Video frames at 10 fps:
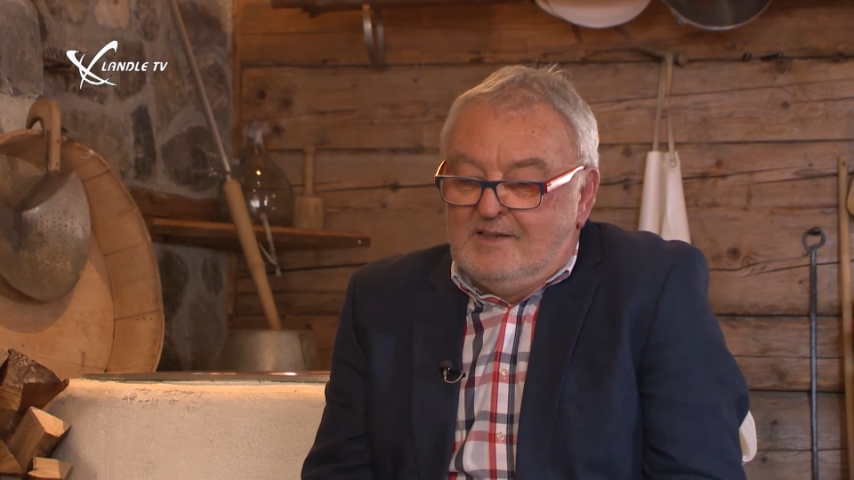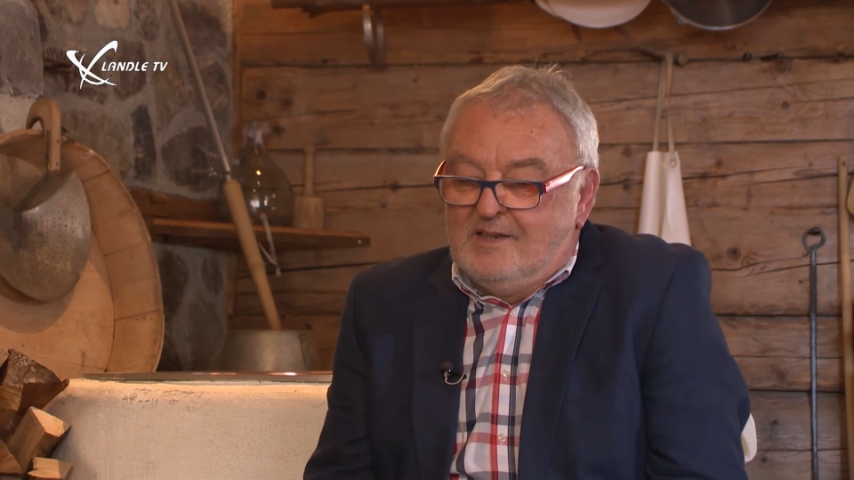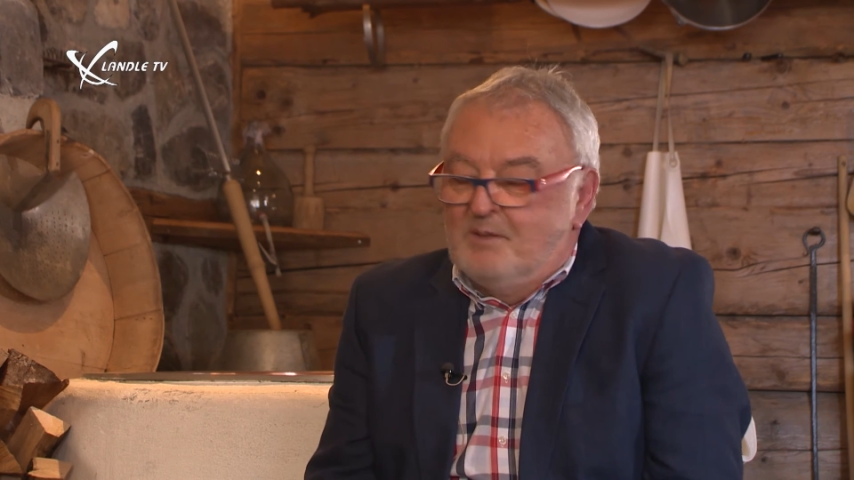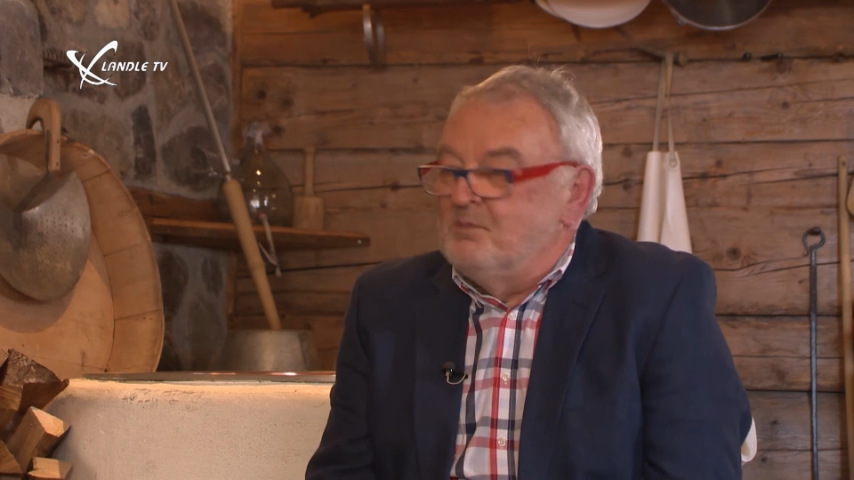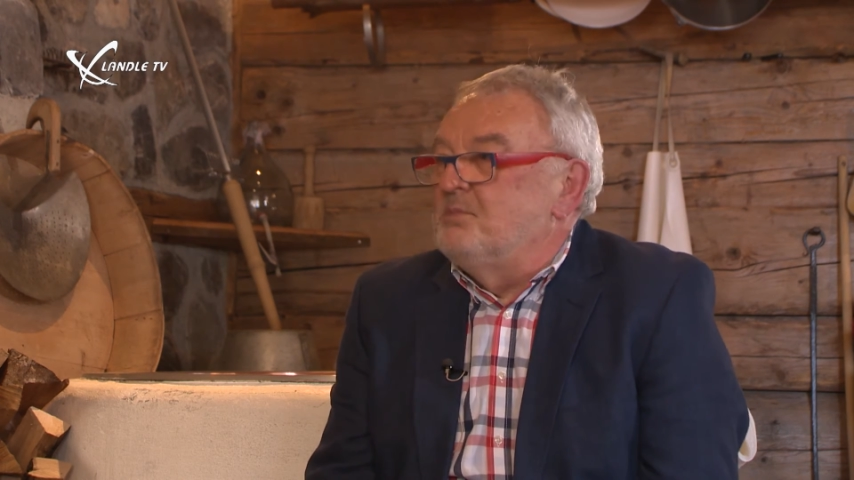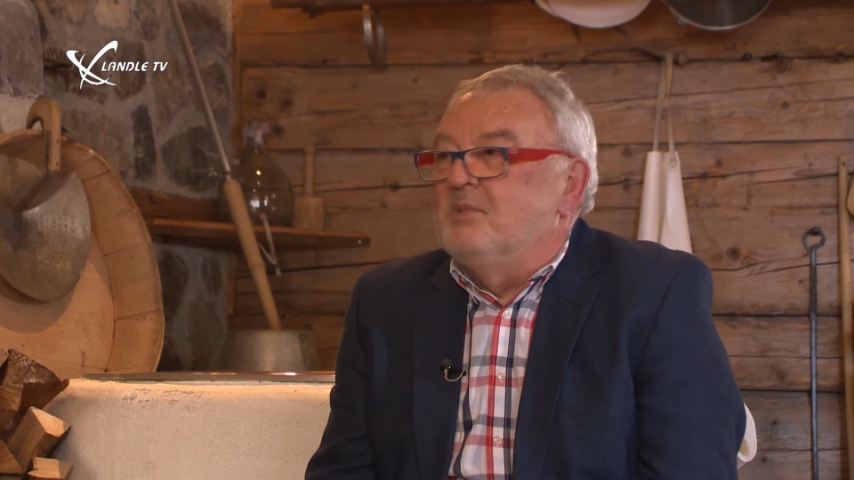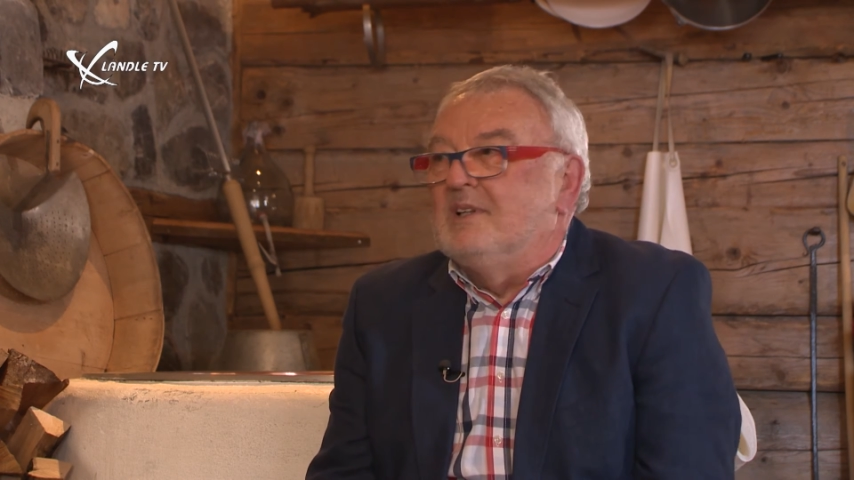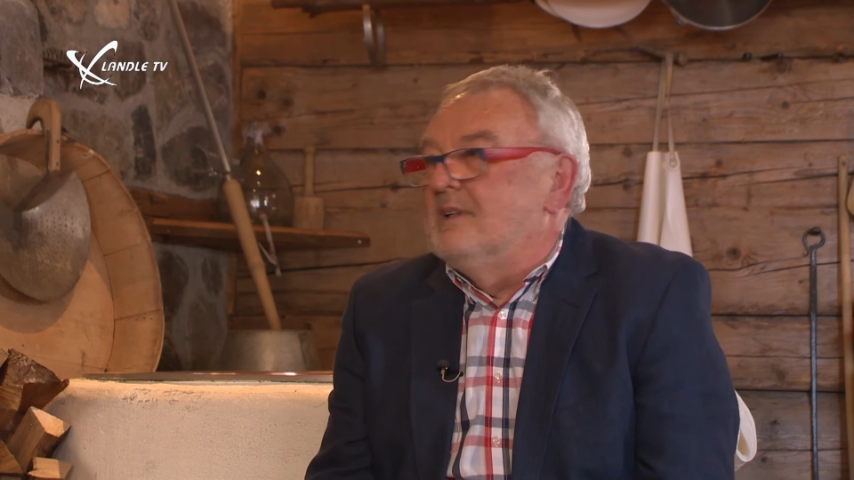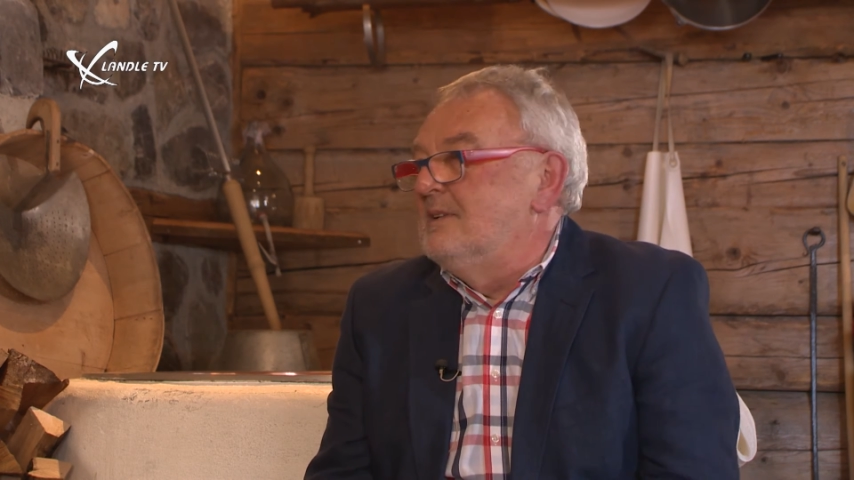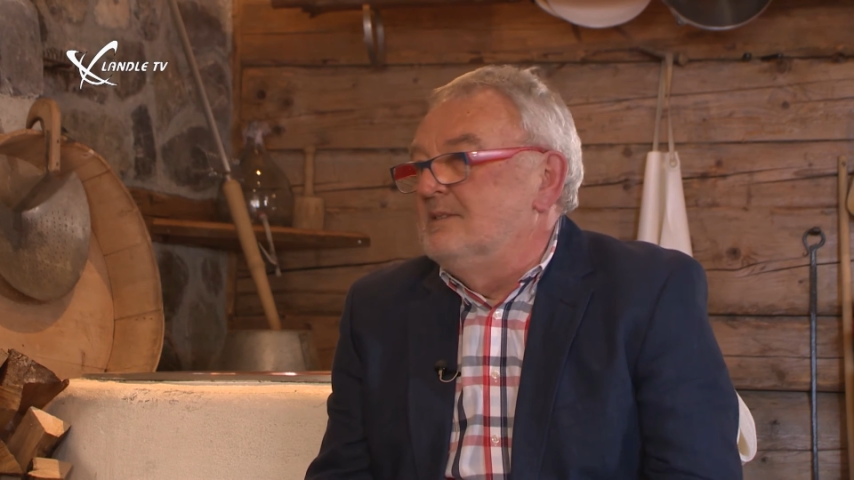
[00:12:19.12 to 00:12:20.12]

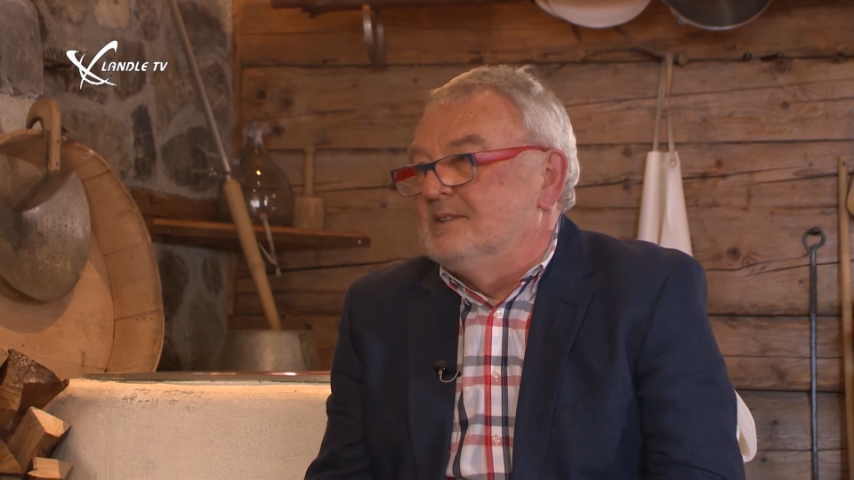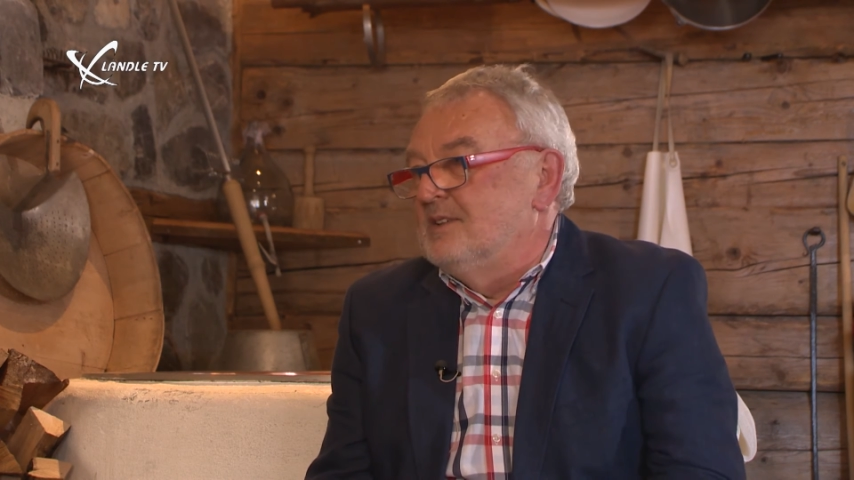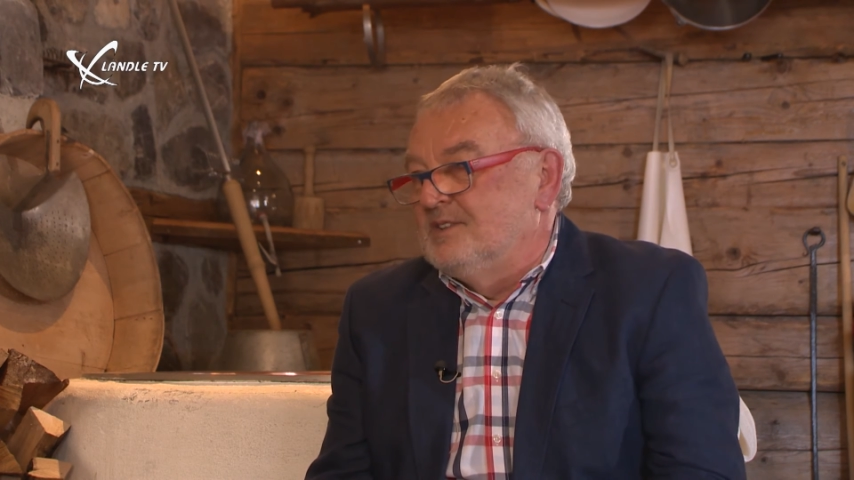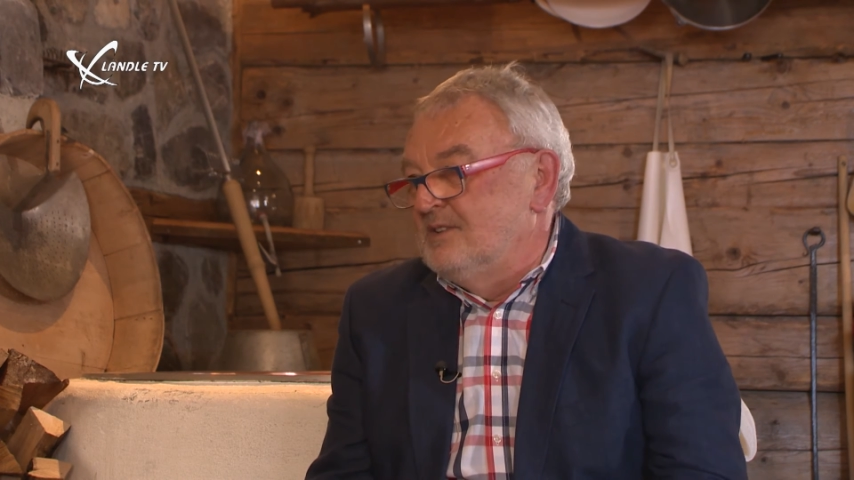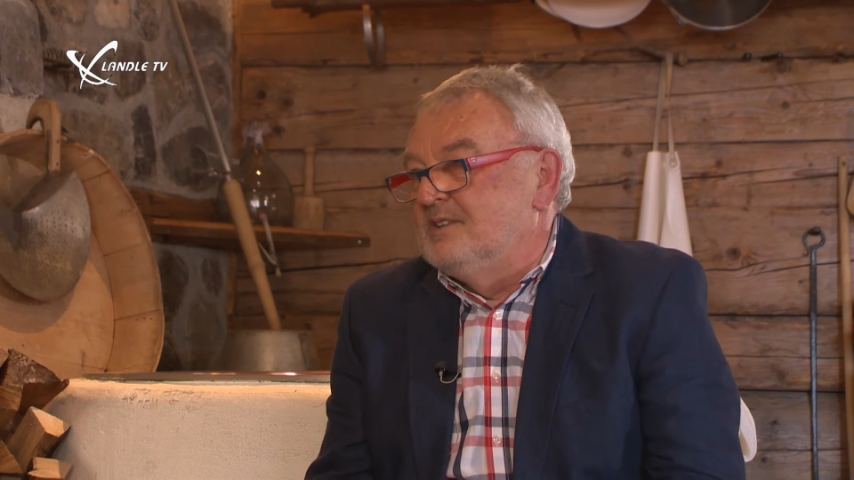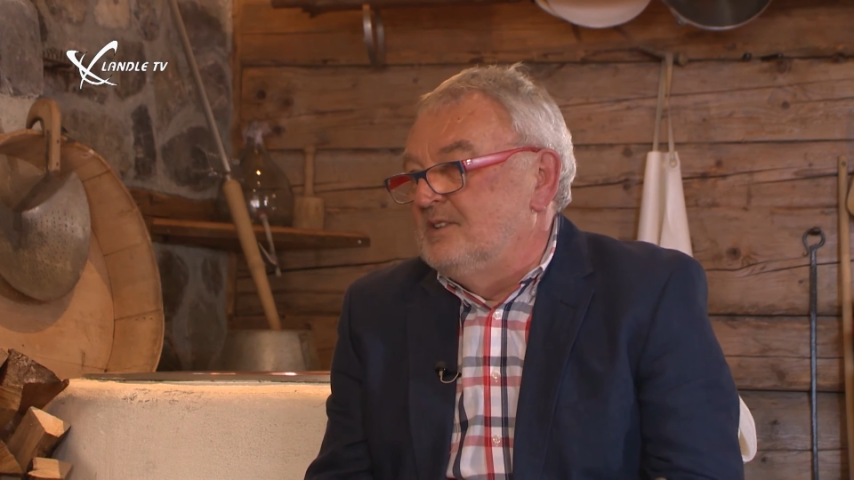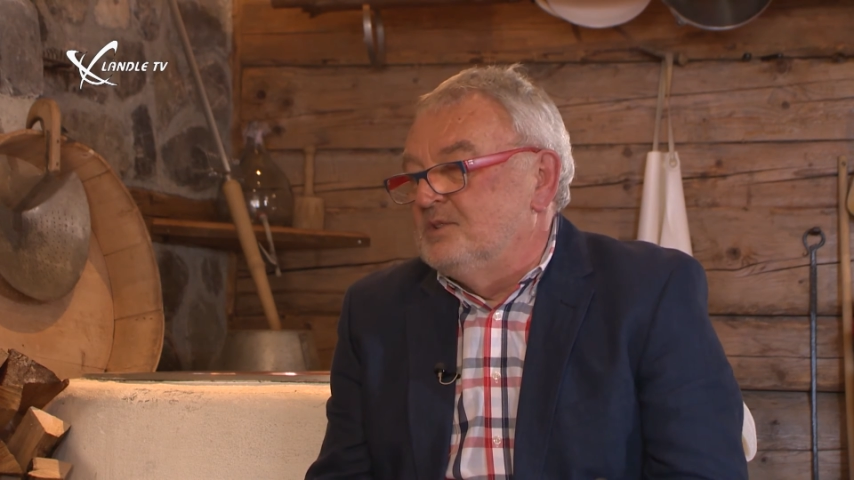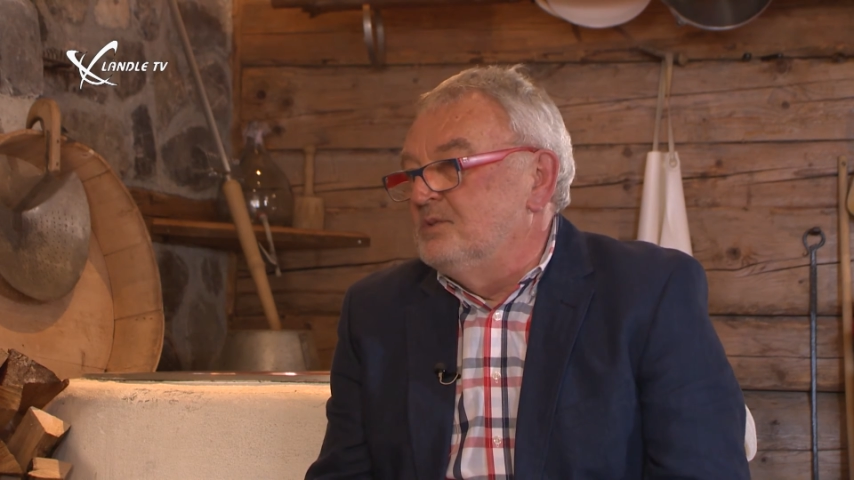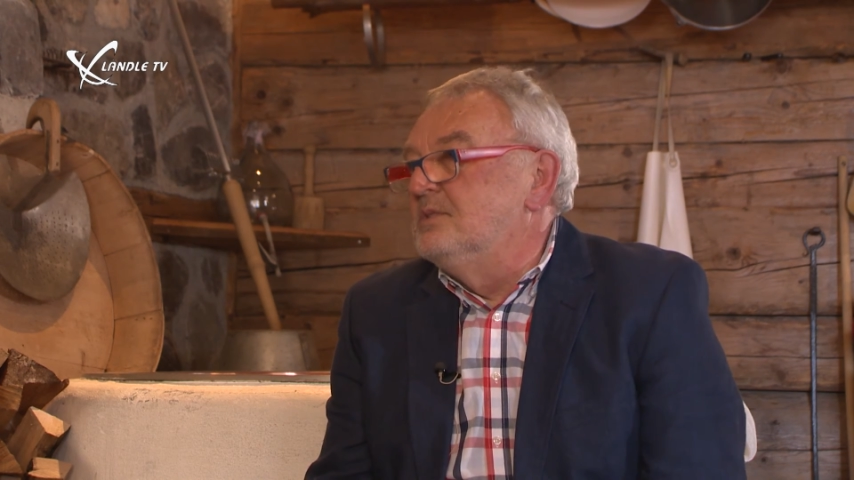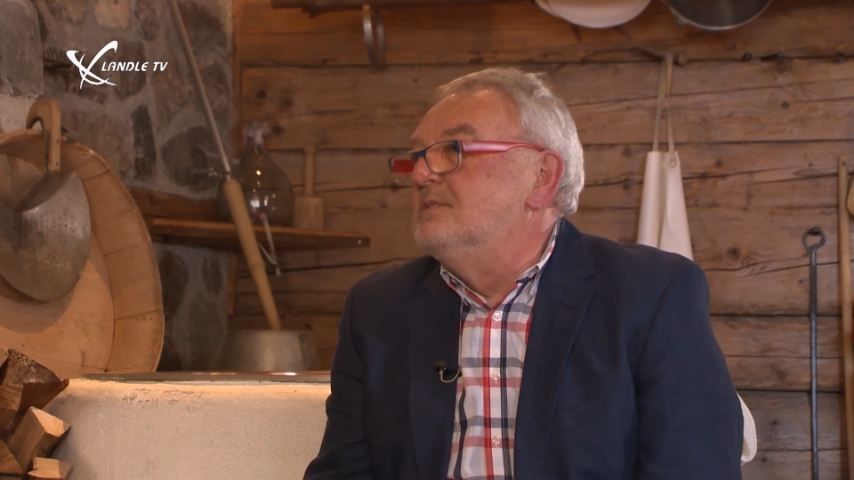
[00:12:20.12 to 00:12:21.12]
Lebensmittel, das halt
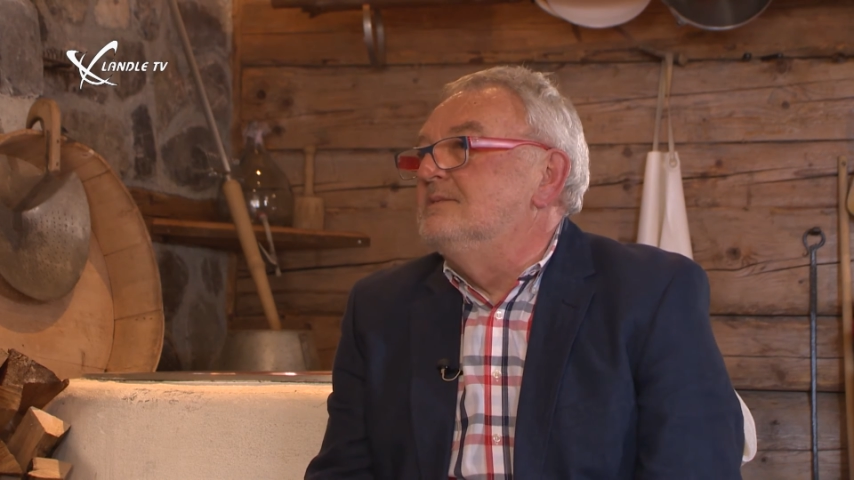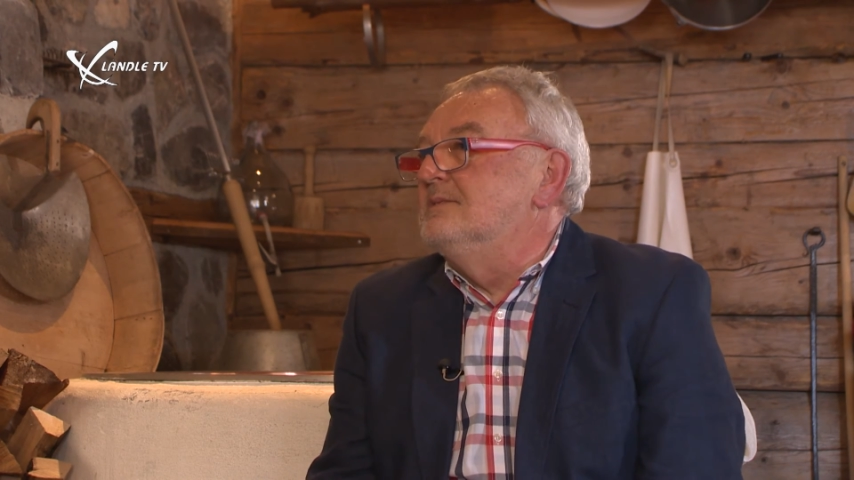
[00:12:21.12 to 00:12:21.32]
zu